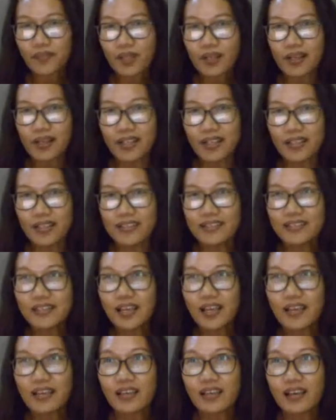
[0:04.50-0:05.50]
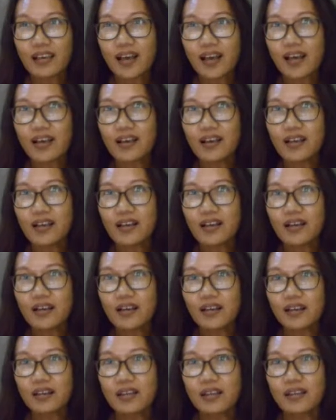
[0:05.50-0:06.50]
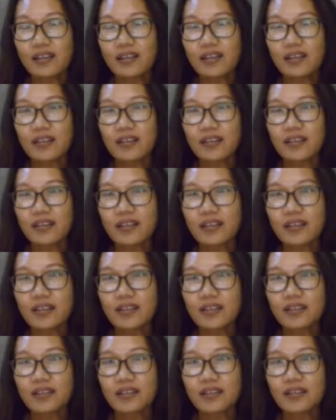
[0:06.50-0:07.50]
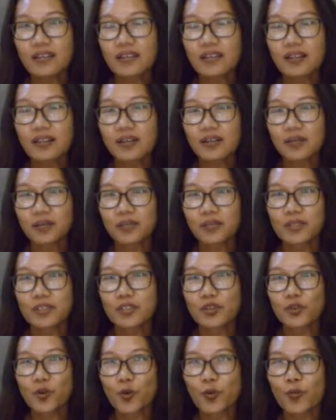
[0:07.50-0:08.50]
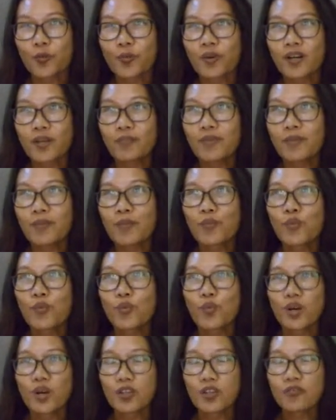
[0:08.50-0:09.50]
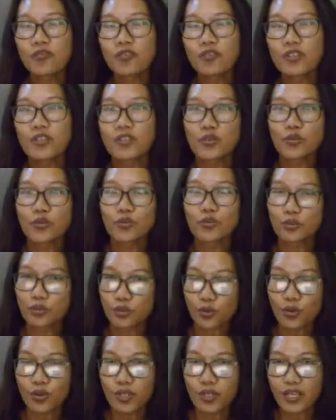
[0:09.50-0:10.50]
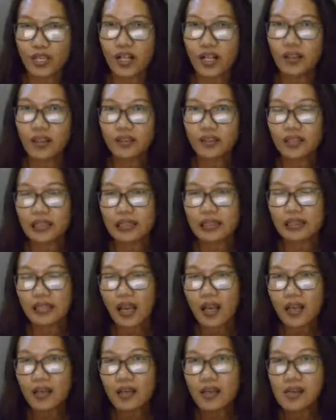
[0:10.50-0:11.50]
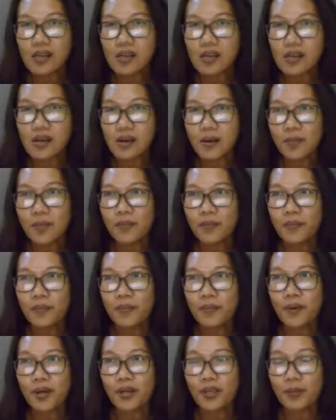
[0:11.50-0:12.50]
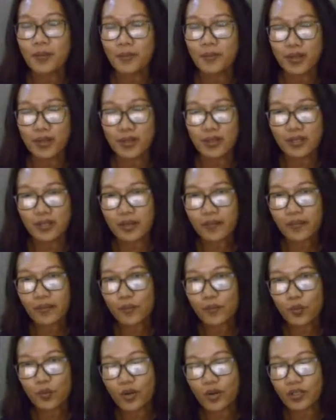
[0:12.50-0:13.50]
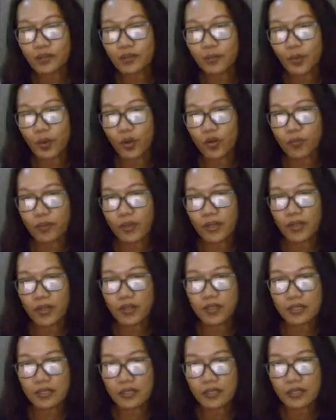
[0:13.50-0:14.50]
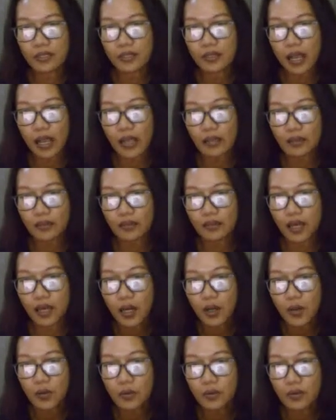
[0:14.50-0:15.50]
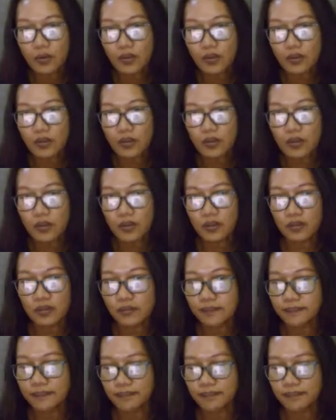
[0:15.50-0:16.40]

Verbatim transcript: Kali ini saya ingin mencoba membuat video tutorial tentang bagaimana membuat blog banner atau um,